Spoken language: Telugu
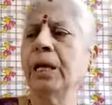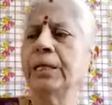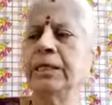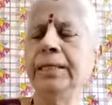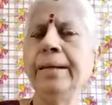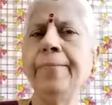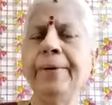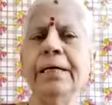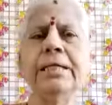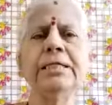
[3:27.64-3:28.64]
దీన్ని
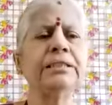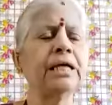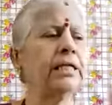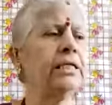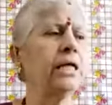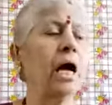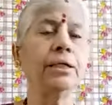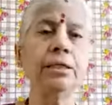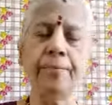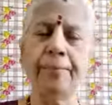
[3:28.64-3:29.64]
పరిహరించాలి
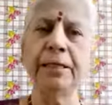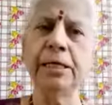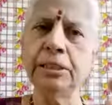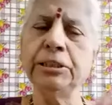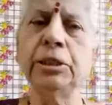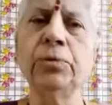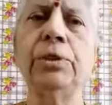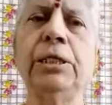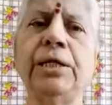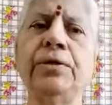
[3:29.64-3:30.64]
దానిని
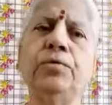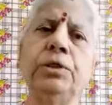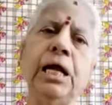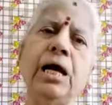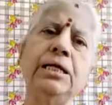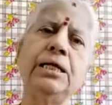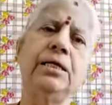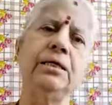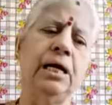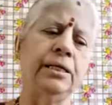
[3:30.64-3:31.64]
పరిహరించకూడదు అది ఉండాలి
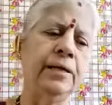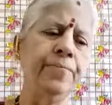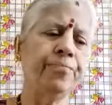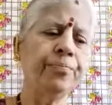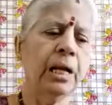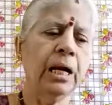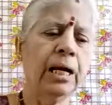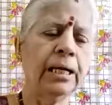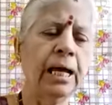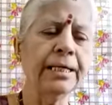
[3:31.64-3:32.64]
అని
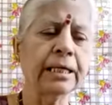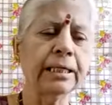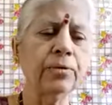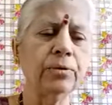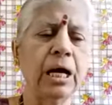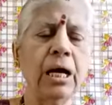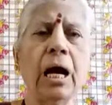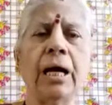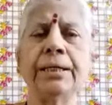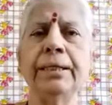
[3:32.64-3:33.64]
అలా ఇక్కడ కూడా
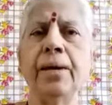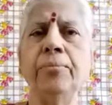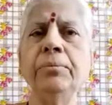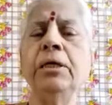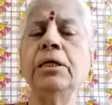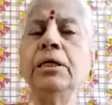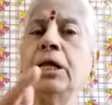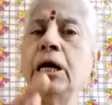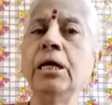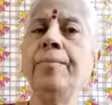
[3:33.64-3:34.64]
అన్నం
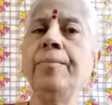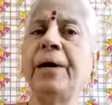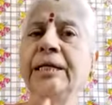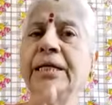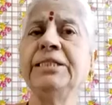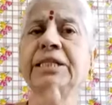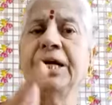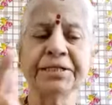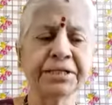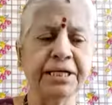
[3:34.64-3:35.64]
నా
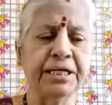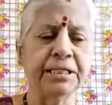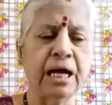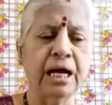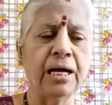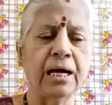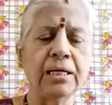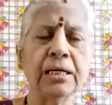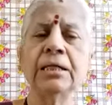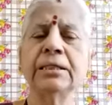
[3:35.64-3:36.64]
పరిచక్షిత
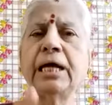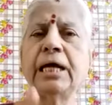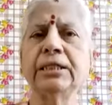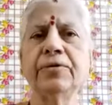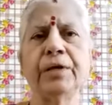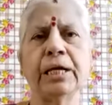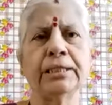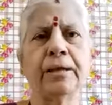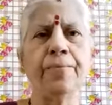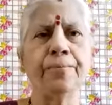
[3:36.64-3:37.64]

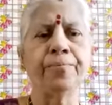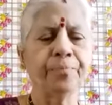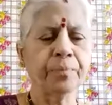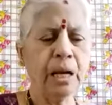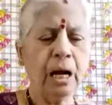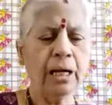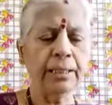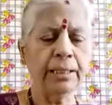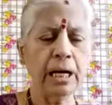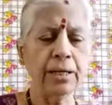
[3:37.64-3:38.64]
తద్వ్రతం
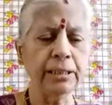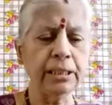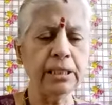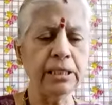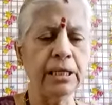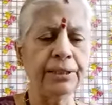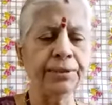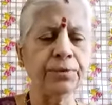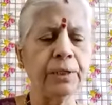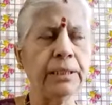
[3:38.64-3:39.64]
అన్నాన్ని
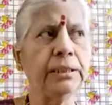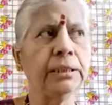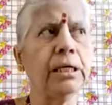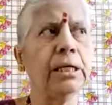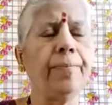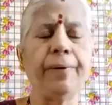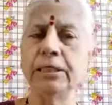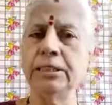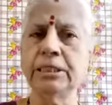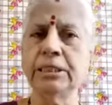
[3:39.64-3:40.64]
ఎటువంటి
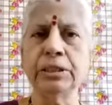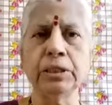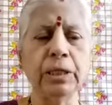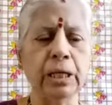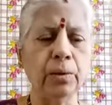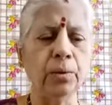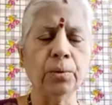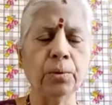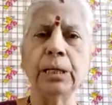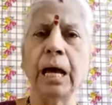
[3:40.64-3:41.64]
పరిస్థితులలో
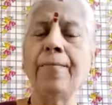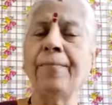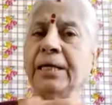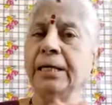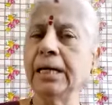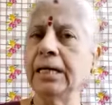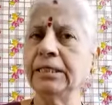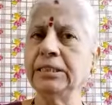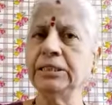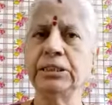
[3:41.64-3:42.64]
కూడా
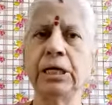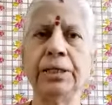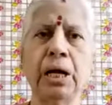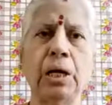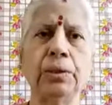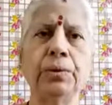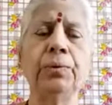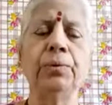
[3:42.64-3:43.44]
పరిహరించరాదు